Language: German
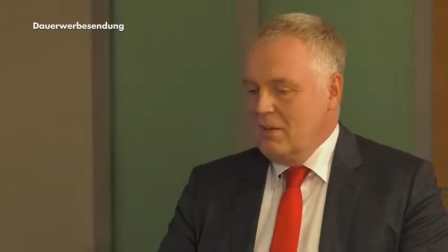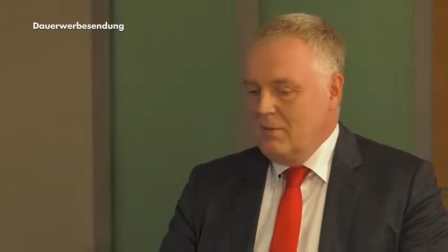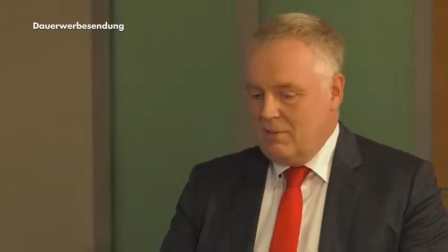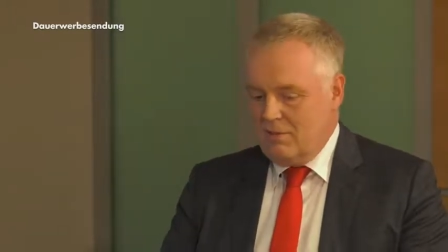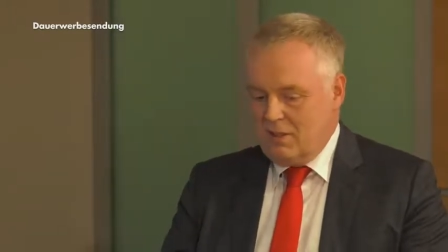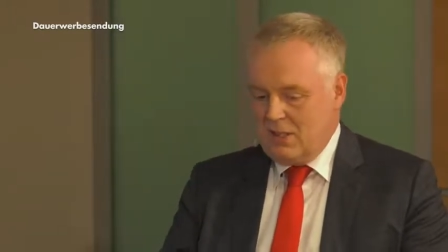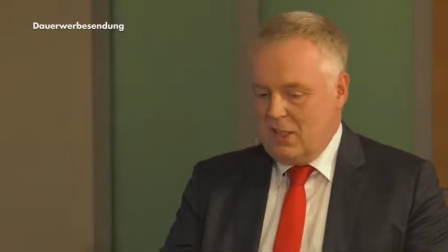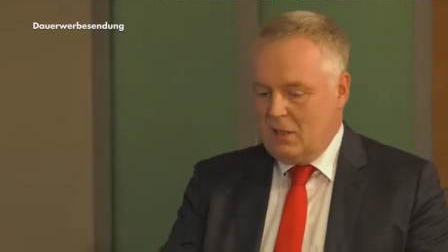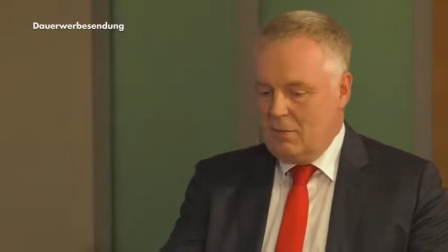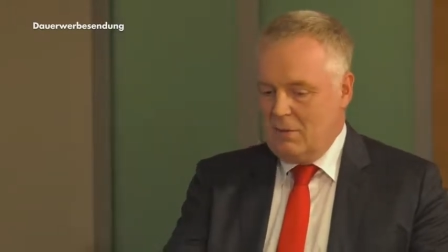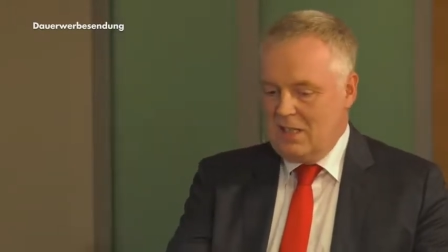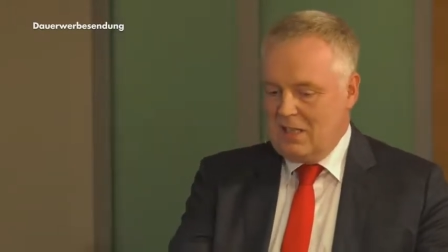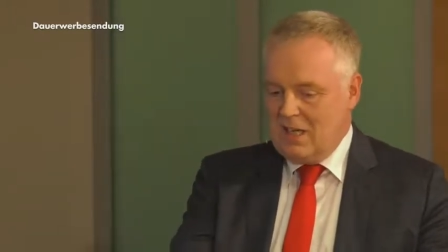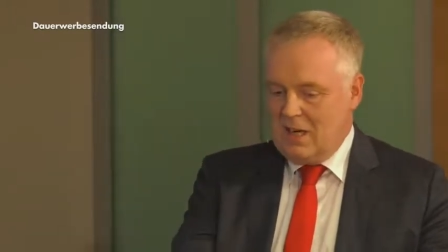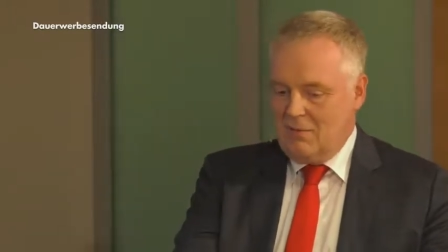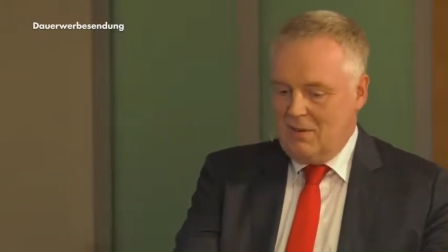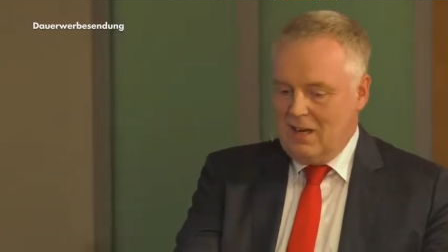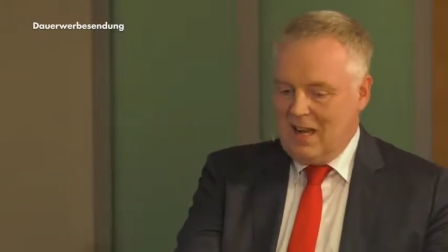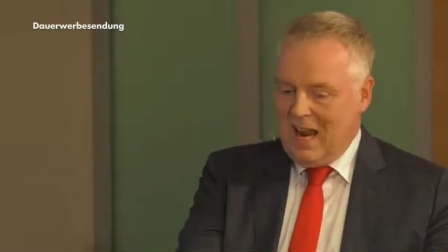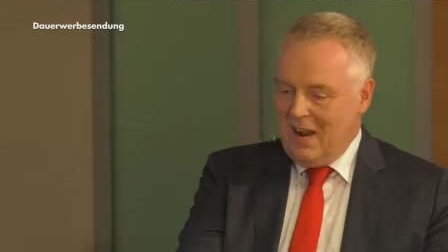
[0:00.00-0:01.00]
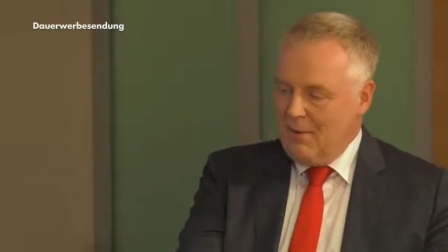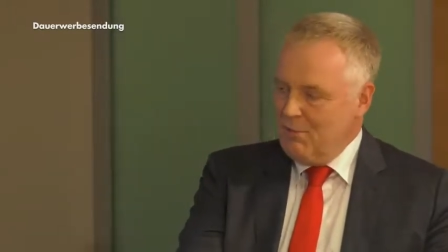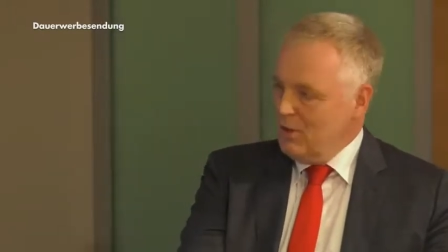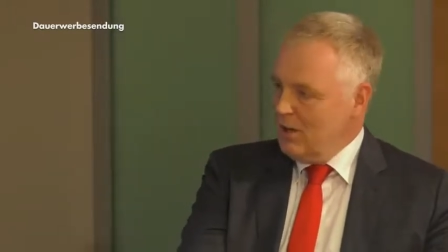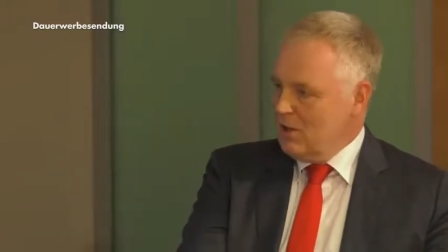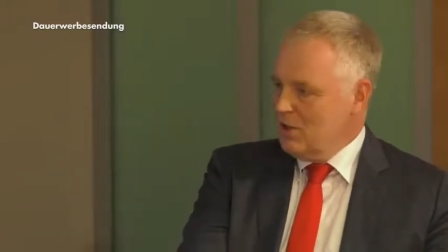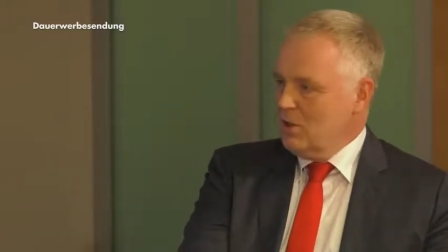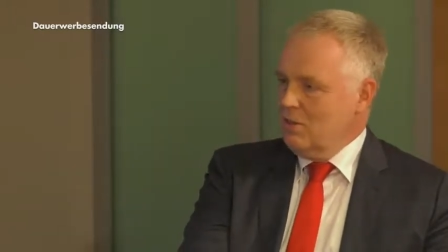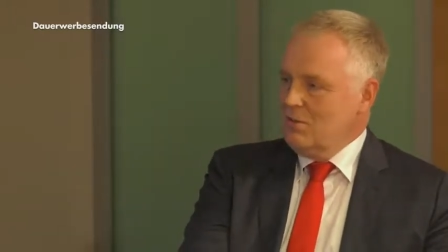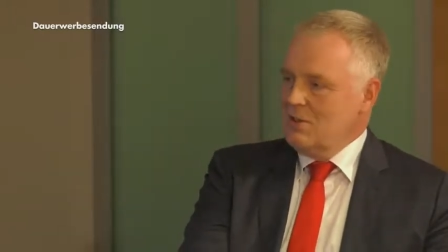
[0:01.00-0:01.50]
Was ich damit sagen will,
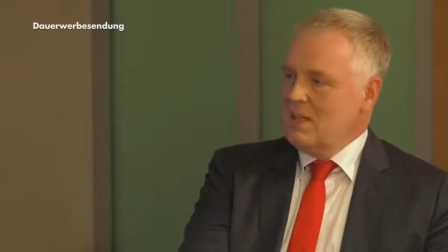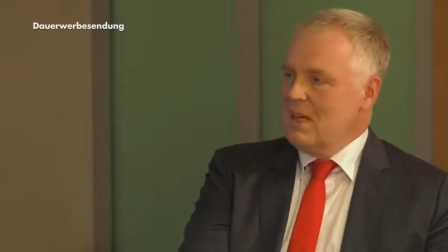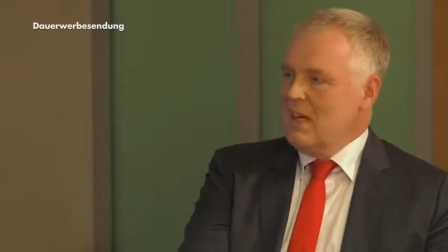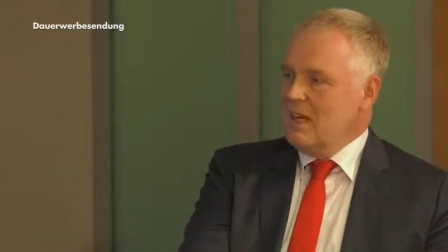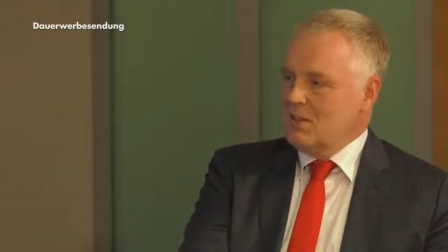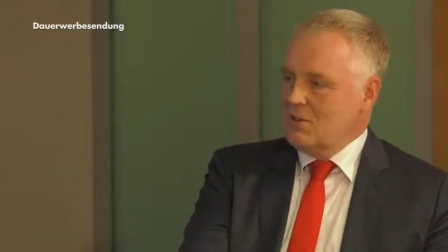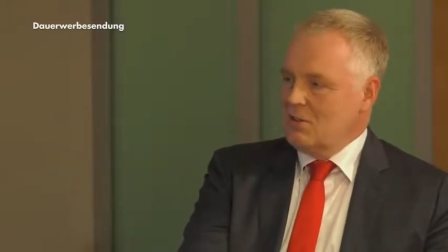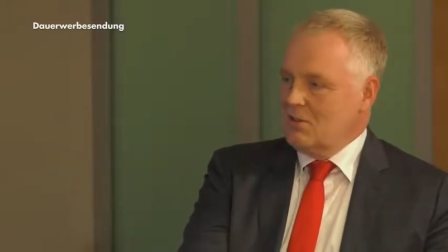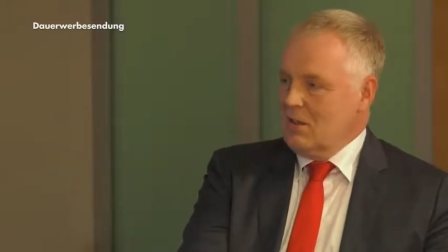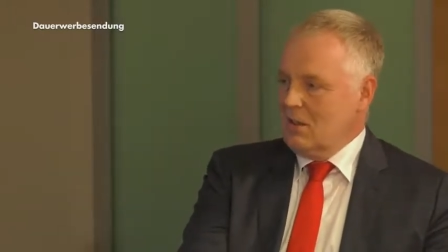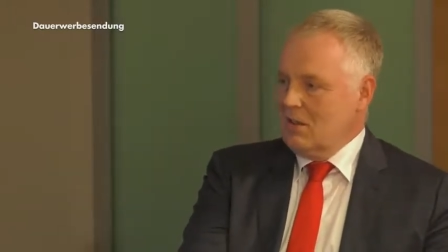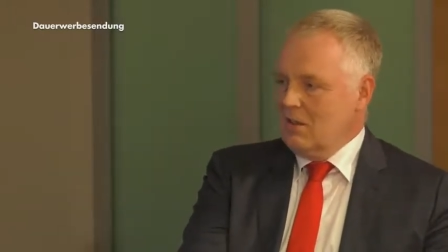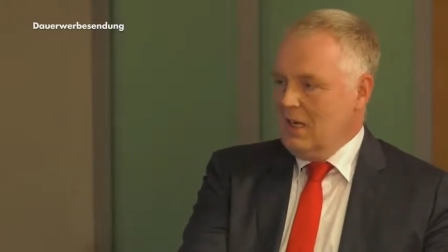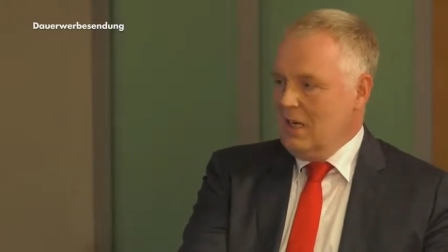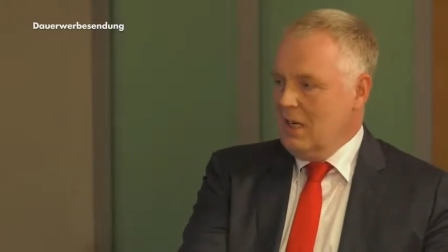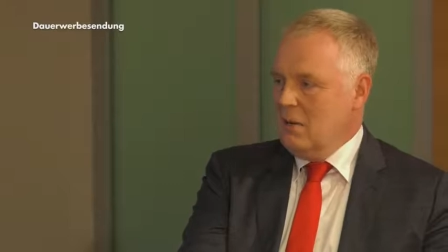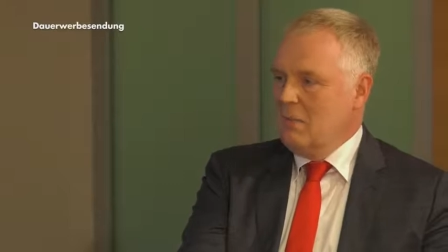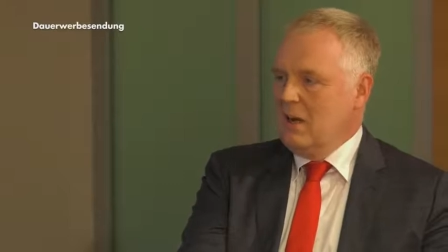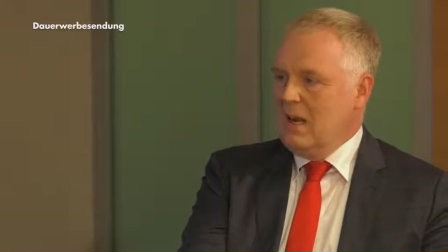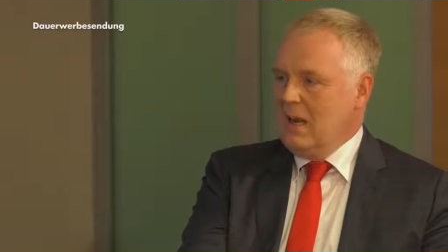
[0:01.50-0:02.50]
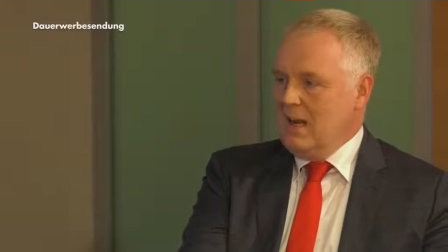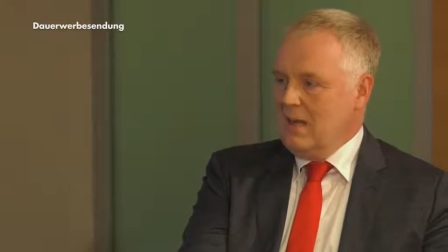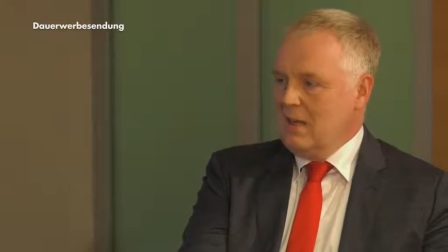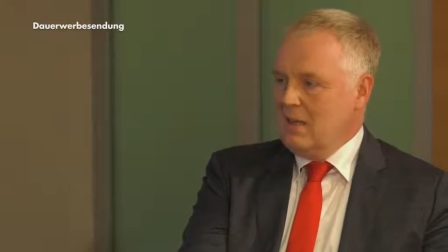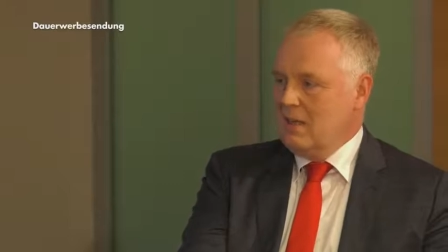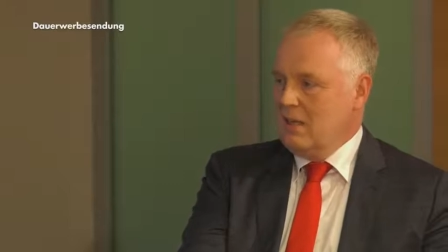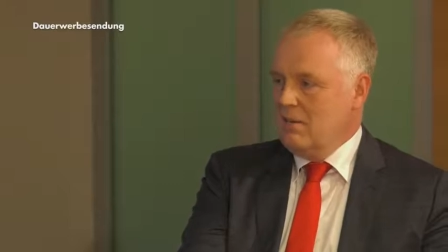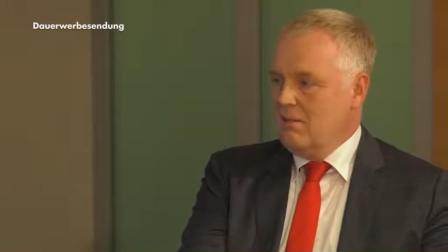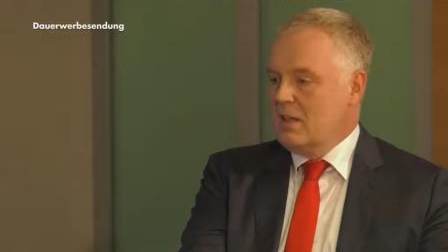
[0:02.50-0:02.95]
einfache Serviceleistungen gehen immer leichter.